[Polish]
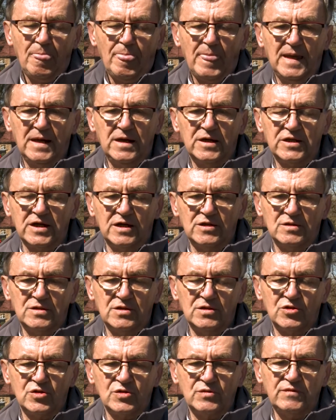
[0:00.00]
e, ten,
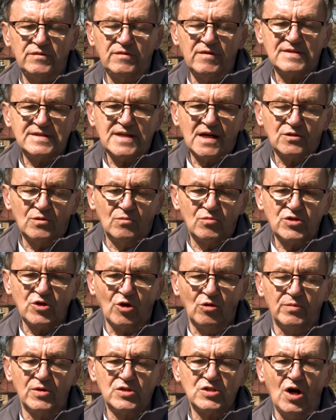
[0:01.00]
y, więc tak to
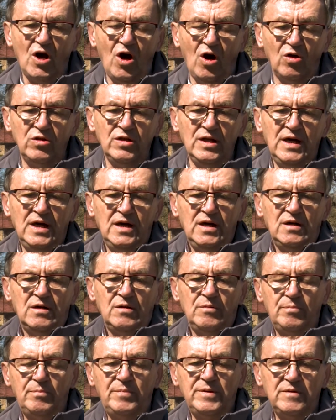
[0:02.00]
musiało być. On
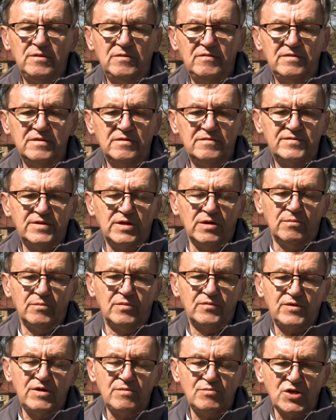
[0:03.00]
w
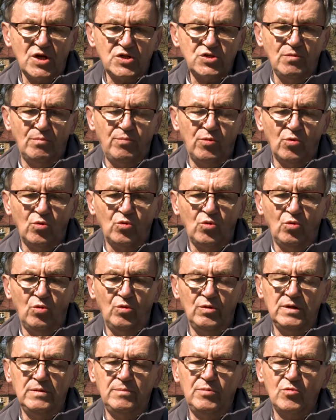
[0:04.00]
tym, w tym trzecim
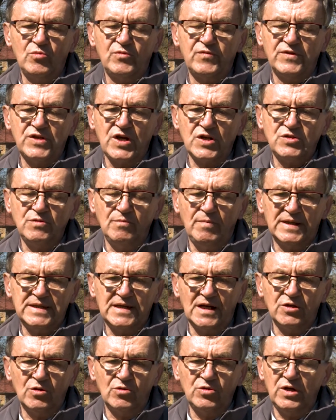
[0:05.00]
pułku był w trzecim
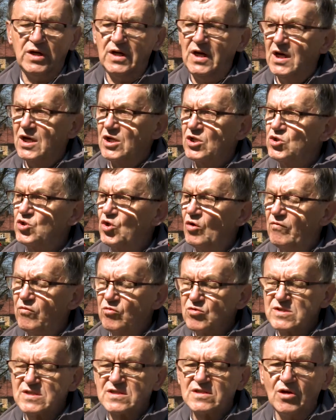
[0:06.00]
batalionie
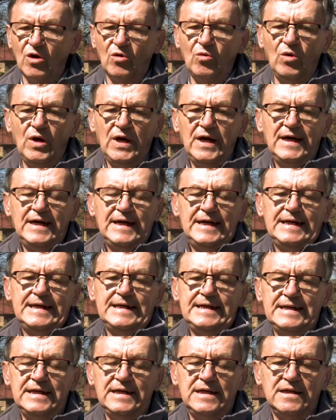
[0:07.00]
dowódcą
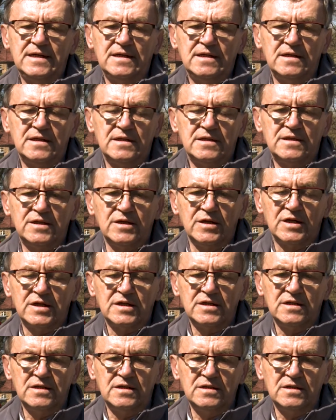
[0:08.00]
E, tych